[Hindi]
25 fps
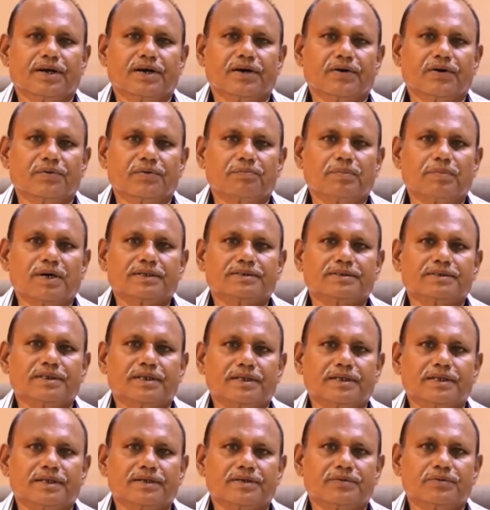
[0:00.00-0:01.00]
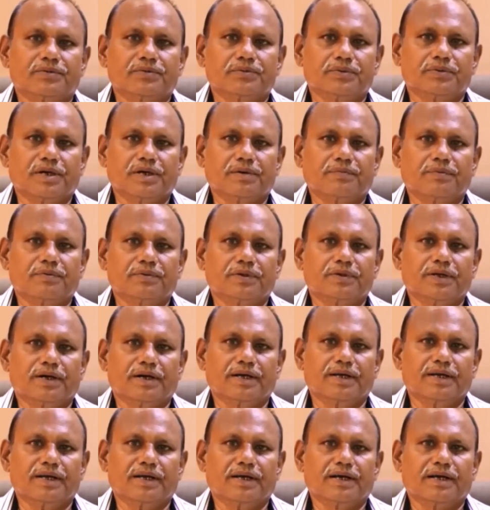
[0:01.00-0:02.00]
और पार्सल टूटा फूटा
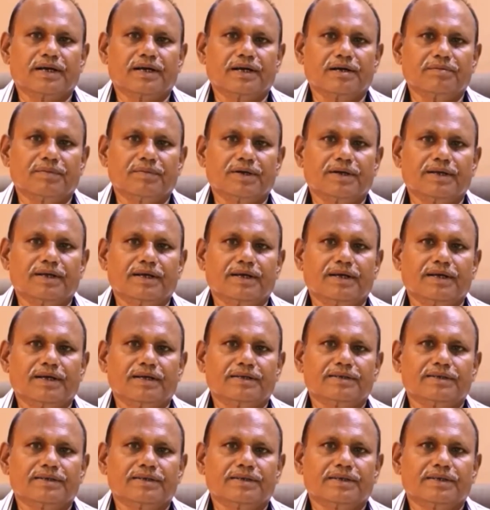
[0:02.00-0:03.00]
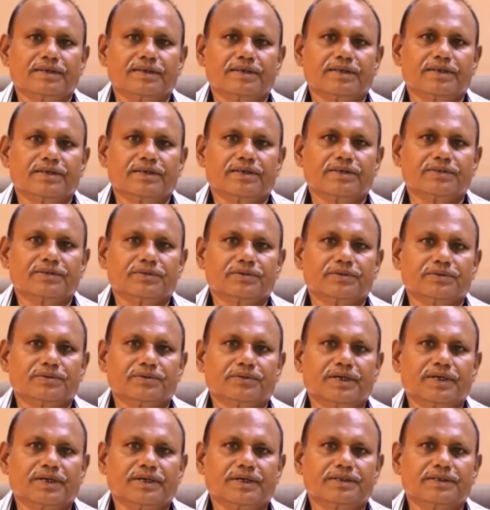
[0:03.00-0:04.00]
आया कम आया तो
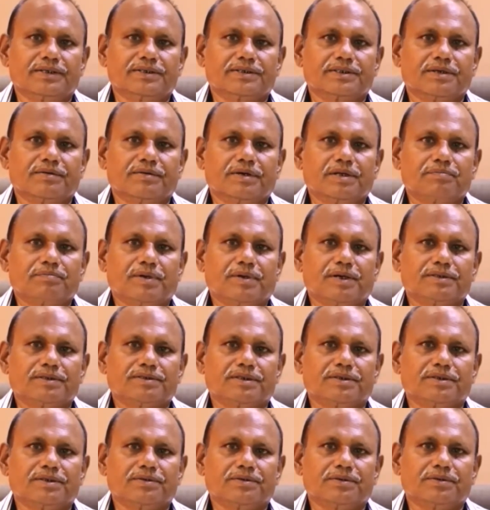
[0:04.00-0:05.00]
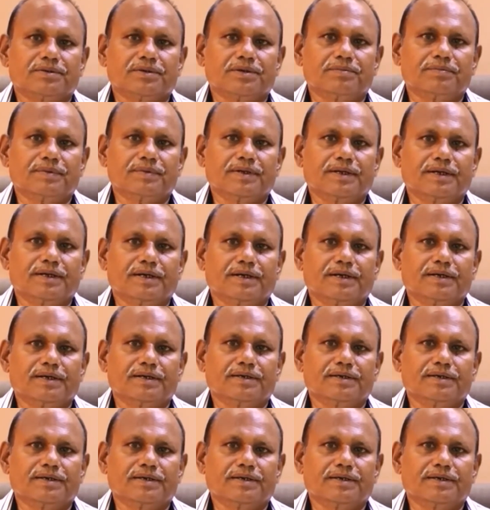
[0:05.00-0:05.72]
है इसके बाद पार्सल को अपना